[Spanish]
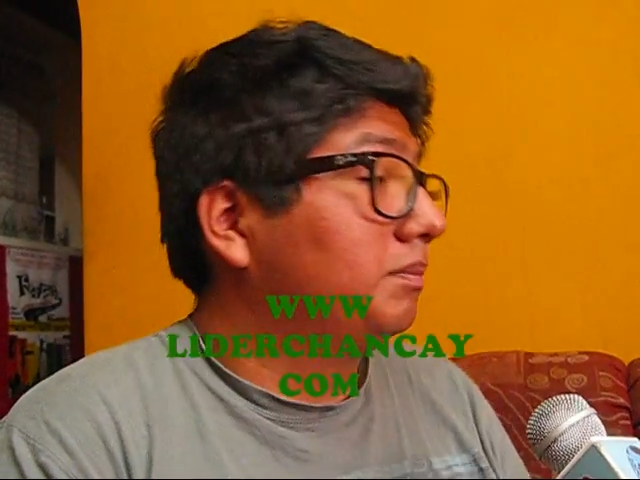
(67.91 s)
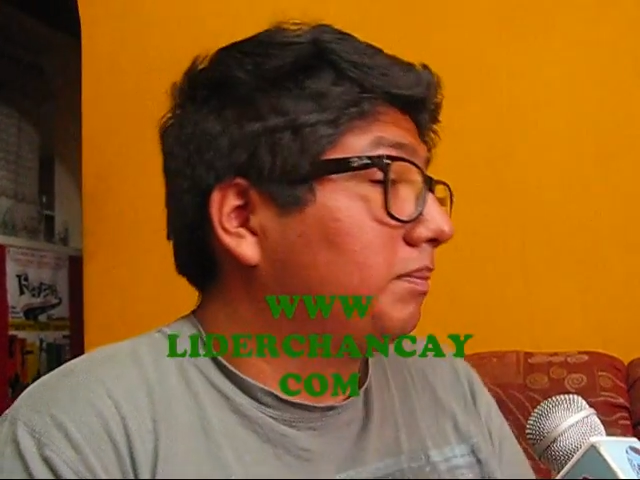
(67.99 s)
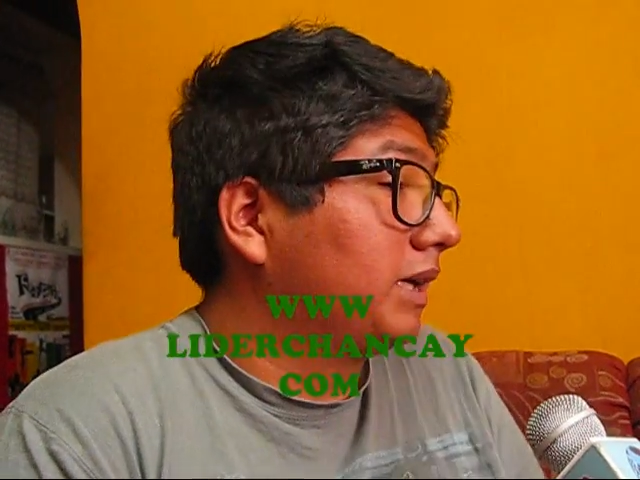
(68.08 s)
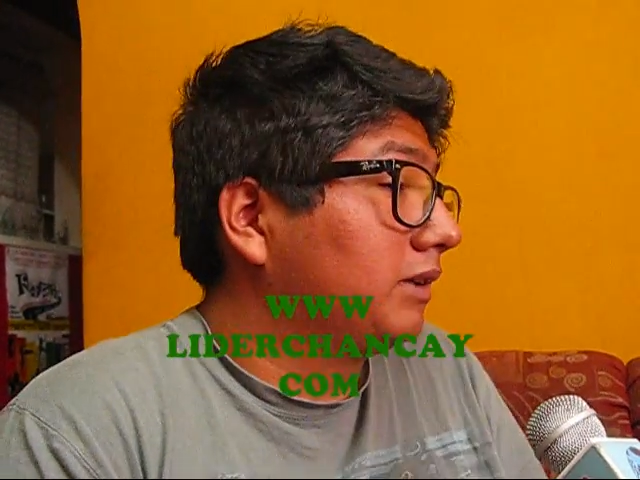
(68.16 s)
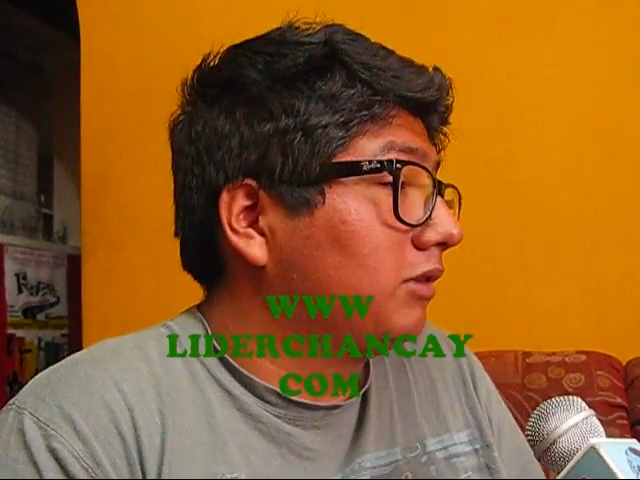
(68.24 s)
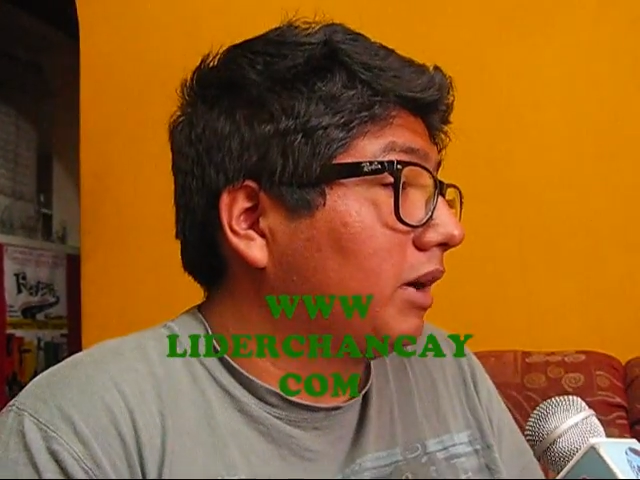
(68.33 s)

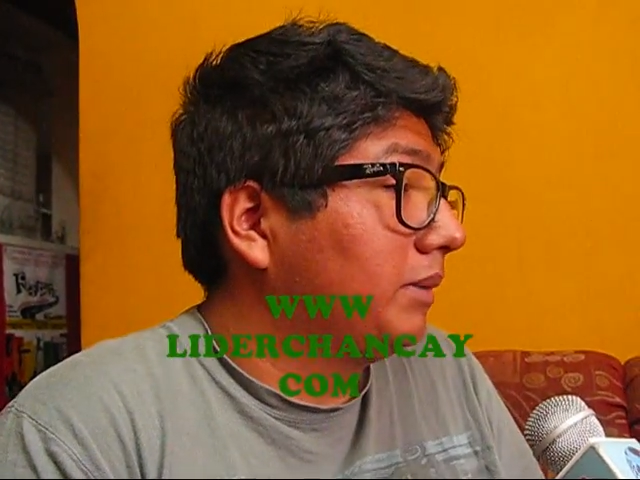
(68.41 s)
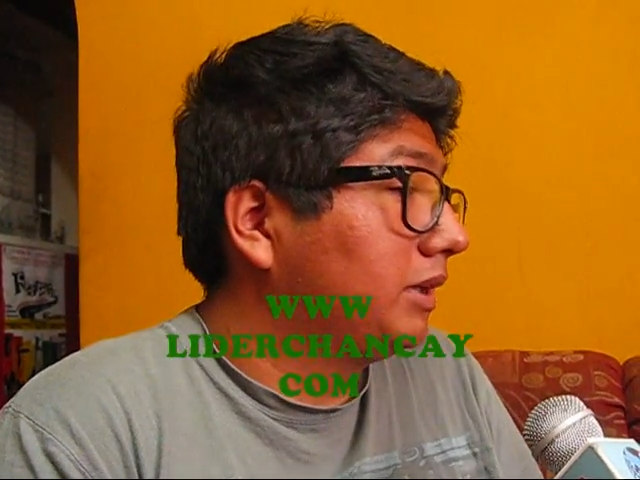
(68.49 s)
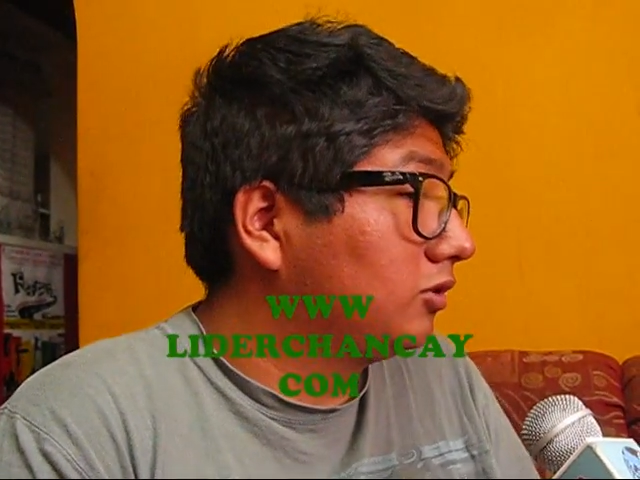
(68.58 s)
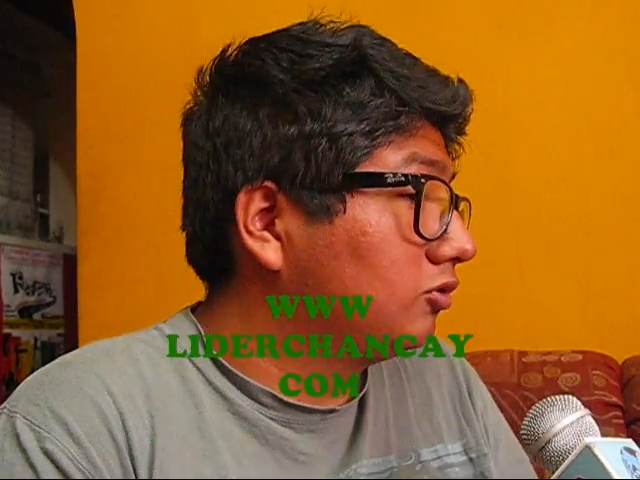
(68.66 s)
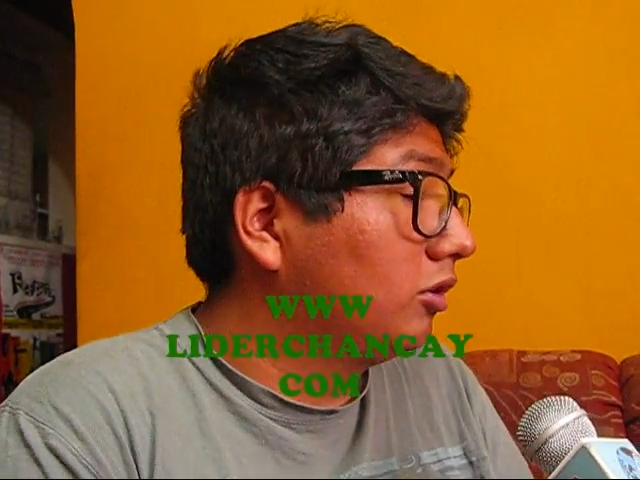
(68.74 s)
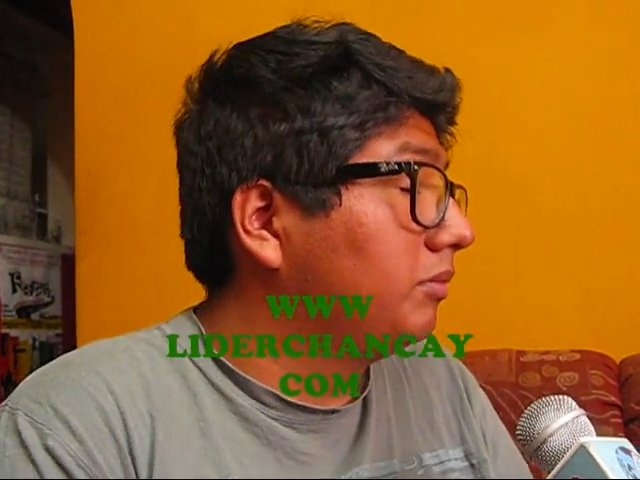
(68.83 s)

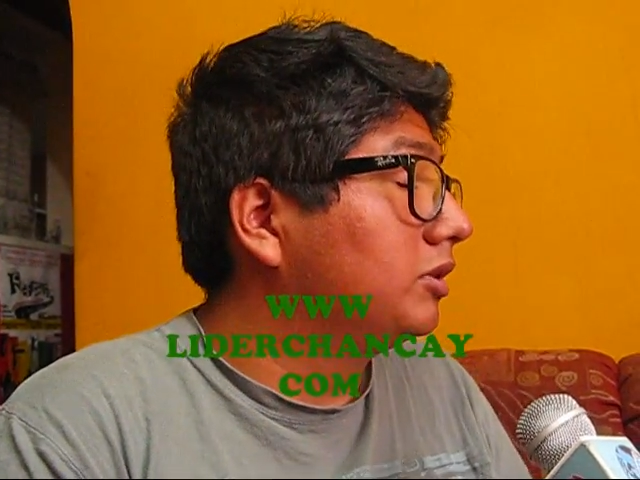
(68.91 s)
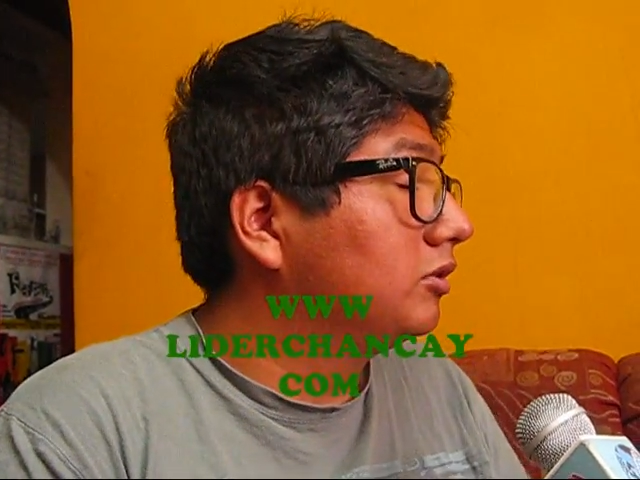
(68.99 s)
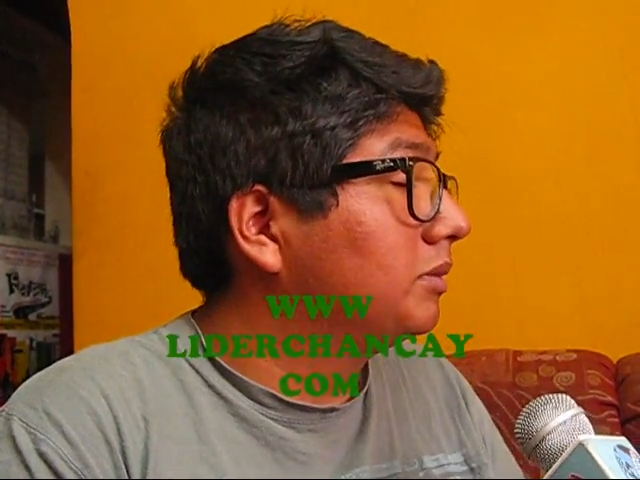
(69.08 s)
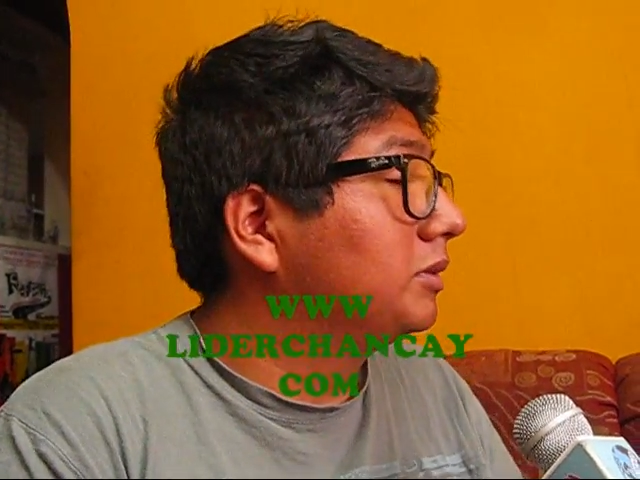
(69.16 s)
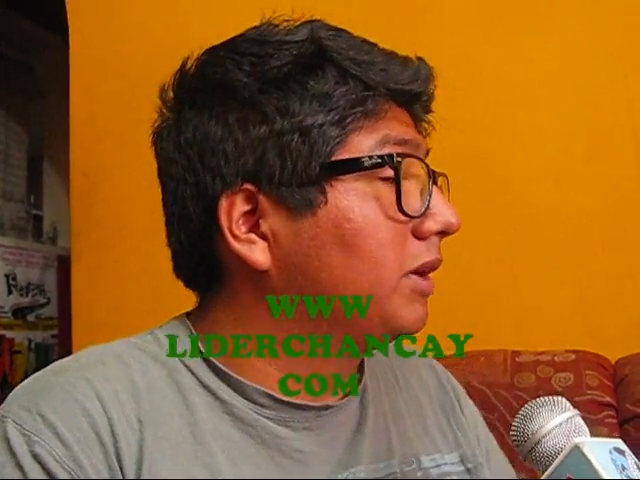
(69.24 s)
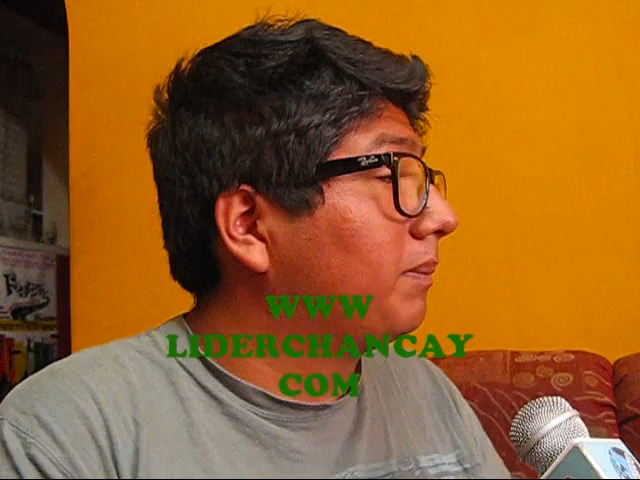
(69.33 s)
particularmente es uno de mis
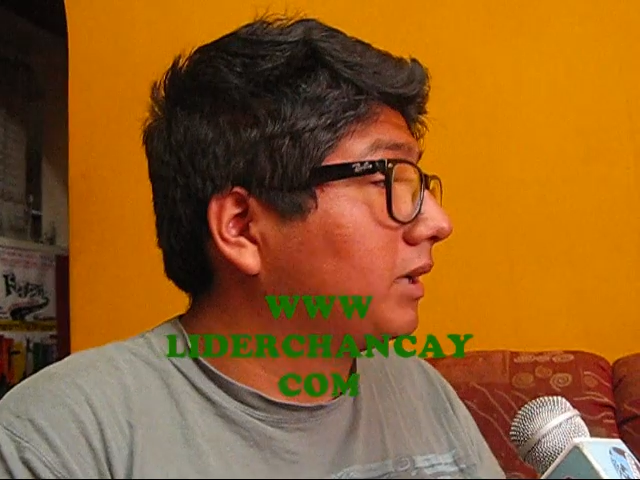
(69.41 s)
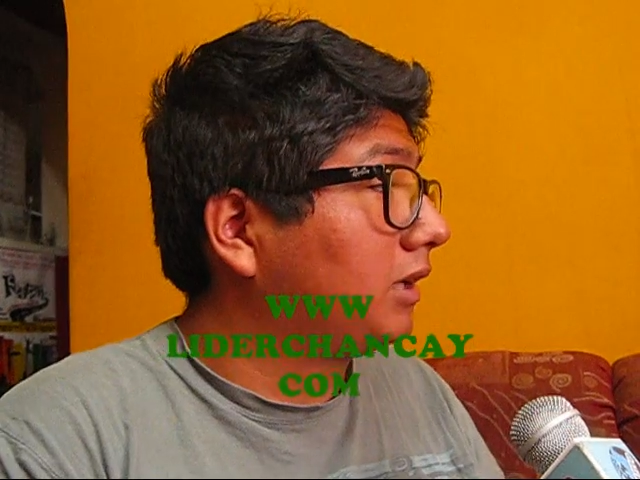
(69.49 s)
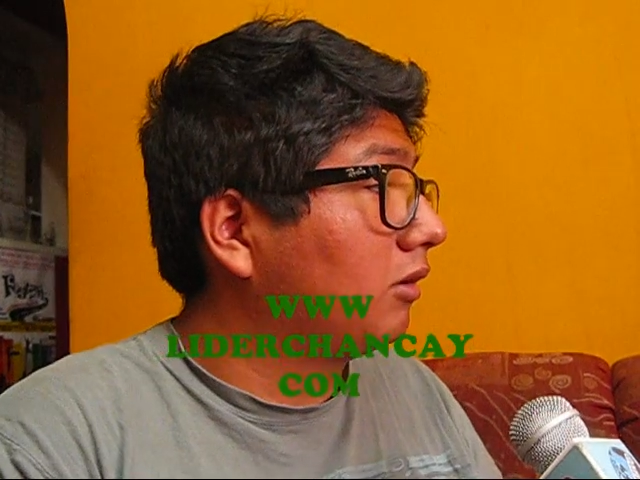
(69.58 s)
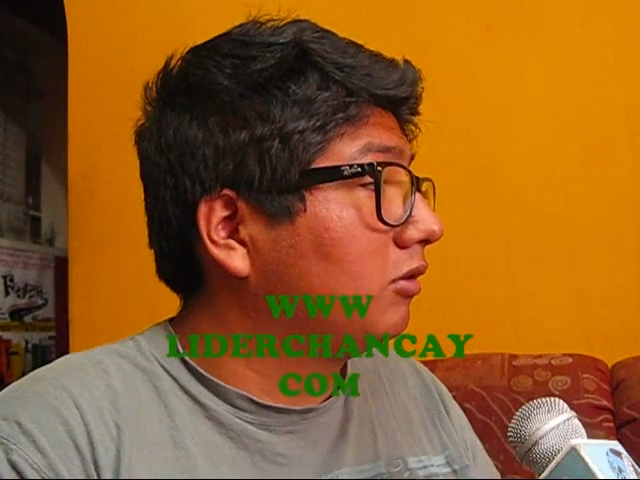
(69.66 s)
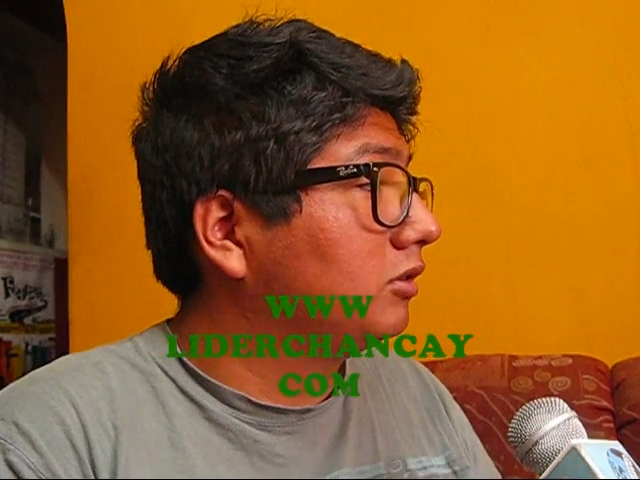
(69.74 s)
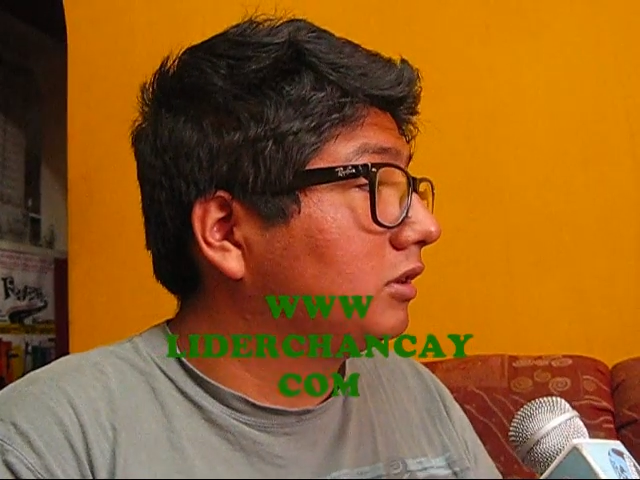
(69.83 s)
últimos
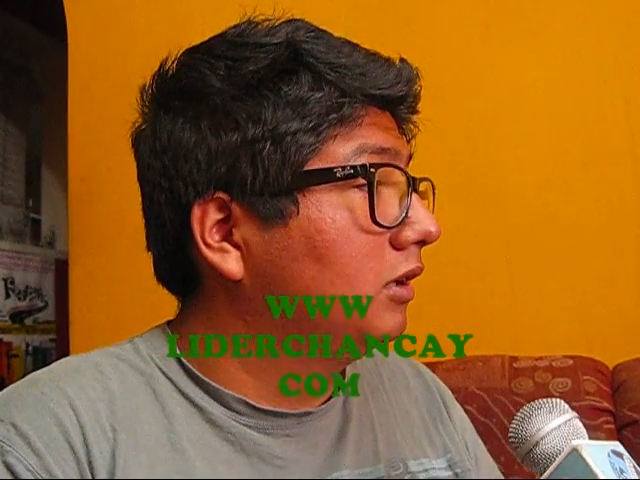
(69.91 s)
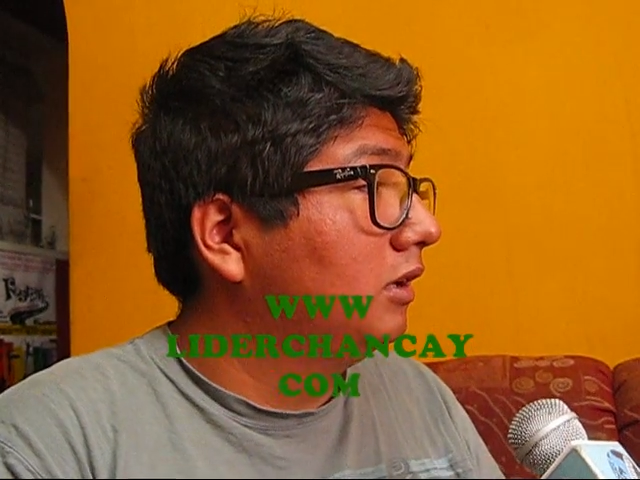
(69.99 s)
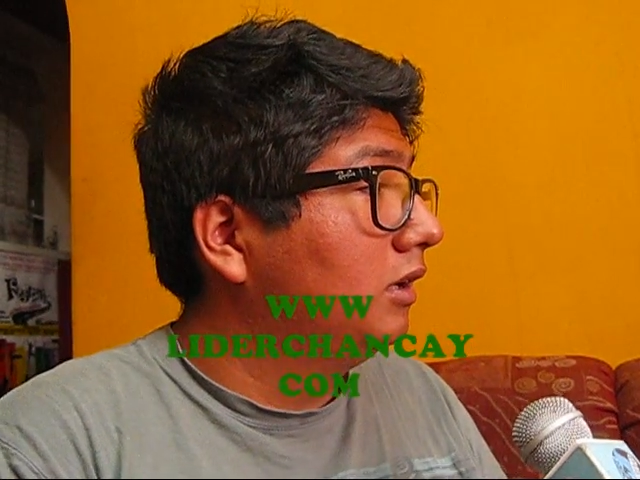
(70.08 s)
espectáculos